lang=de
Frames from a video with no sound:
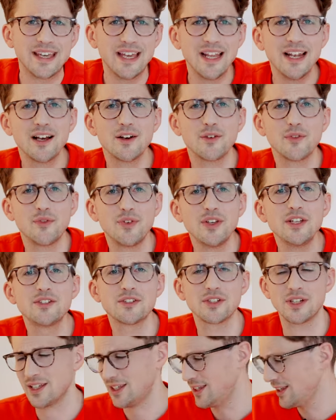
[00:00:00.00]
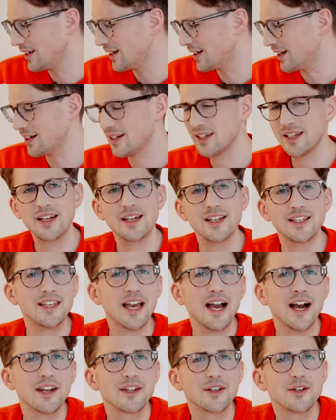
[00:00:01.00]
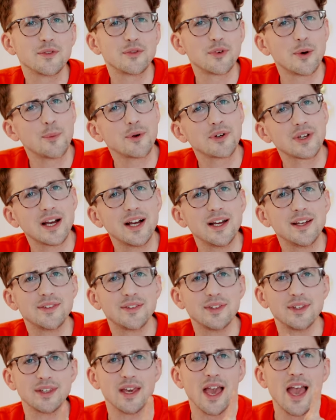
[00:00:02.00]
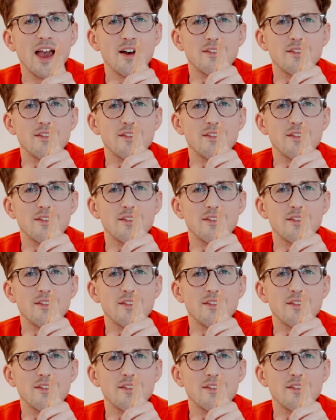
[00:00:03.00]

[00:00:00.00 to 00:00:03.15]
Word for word: Killer-Feature hier an der Jade 35.